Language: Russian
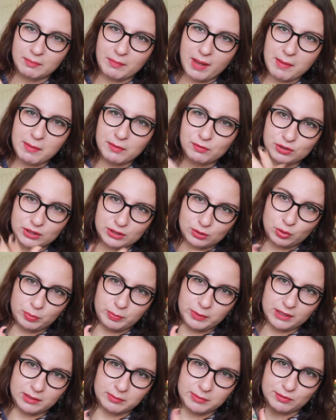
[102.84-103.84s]
Мама вот
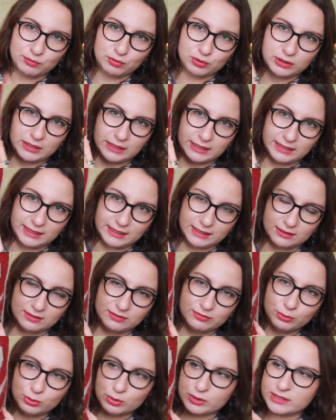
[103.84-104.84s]
купила мне вот таких
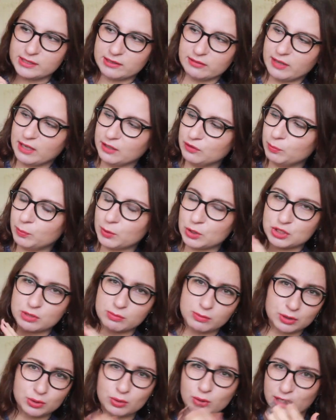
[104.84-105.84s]
двух совят в
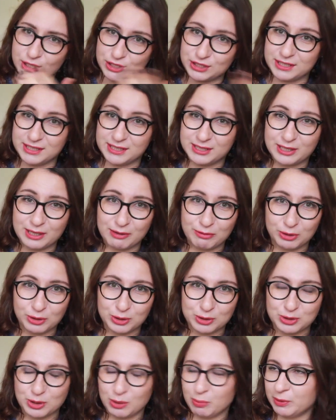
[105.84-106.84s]
прошлом году. Каждый из
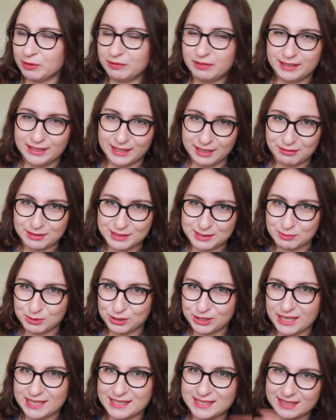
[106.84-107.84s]
совенок стоил по 2 евро.
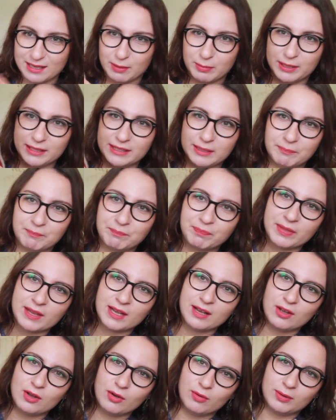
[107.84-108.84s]
Смешная цена, правда?
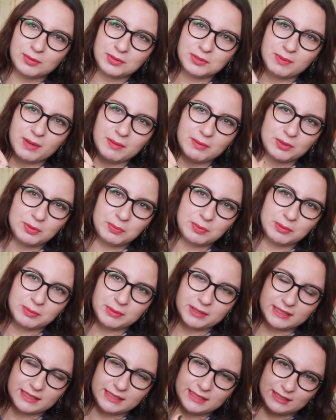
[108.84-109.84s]
В общем, мама купила
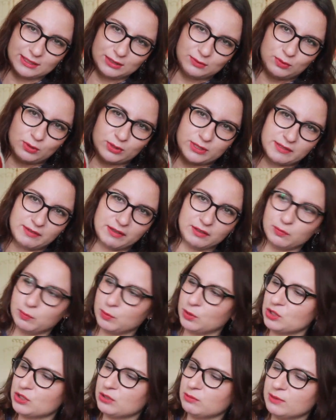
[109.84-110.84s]
мне таких двух совят в
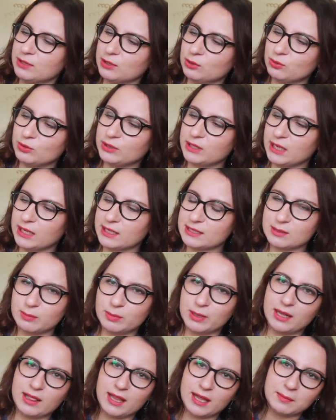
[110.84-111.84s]
прошлом году, я их
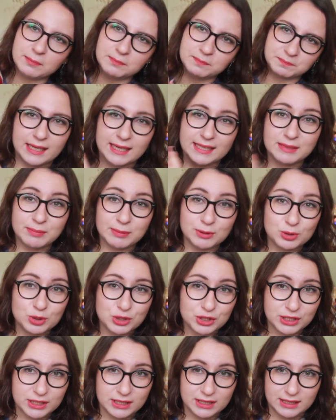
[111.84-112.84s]
забрала. Эти
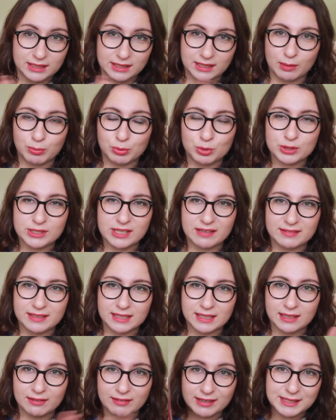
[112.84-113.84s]
подушки я буду ставить
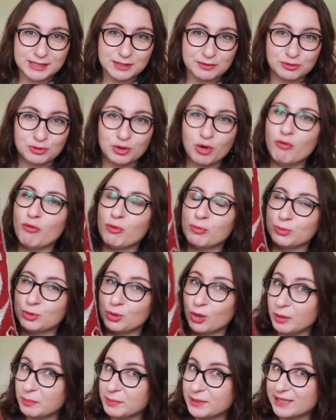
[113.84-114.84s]
на кровати в новом
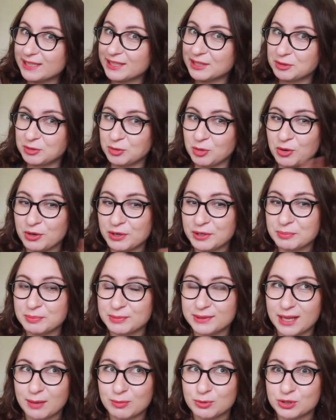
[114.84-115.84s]
доме, который
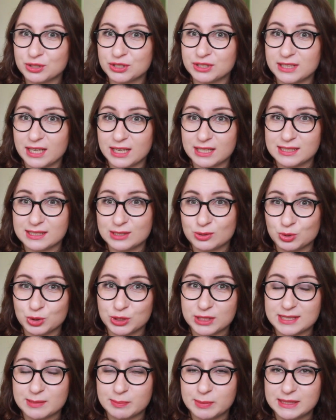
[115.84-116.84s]
нам уж, нас
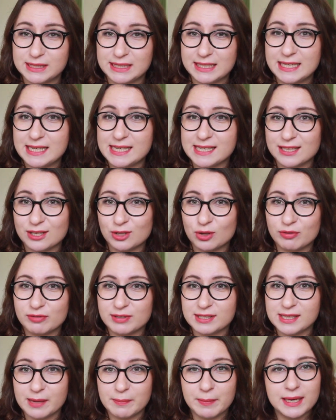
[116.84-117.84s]
уже распределили на
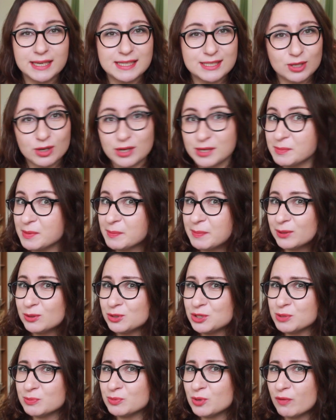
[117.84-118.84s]
новые дома, и скоро мы
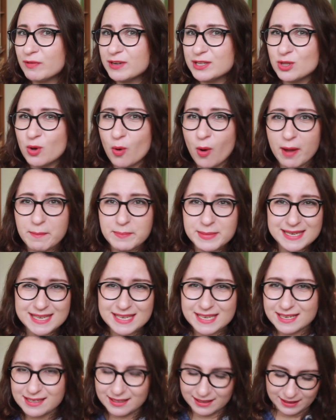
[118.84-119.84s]
получим новый
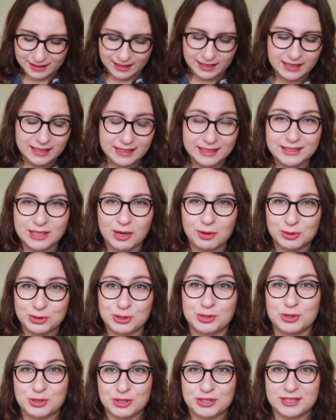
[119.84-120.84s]
домик. Я
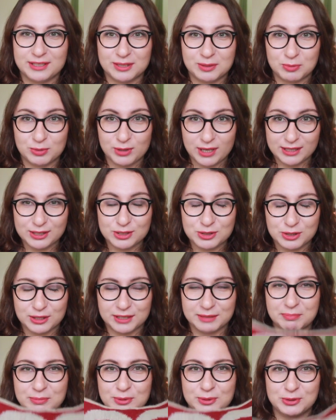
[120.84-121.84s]
очень-очень этому рада,
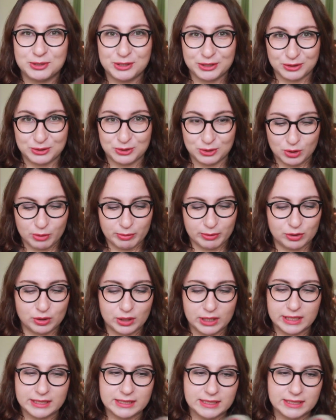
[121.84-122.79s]
что получила тот дом, который я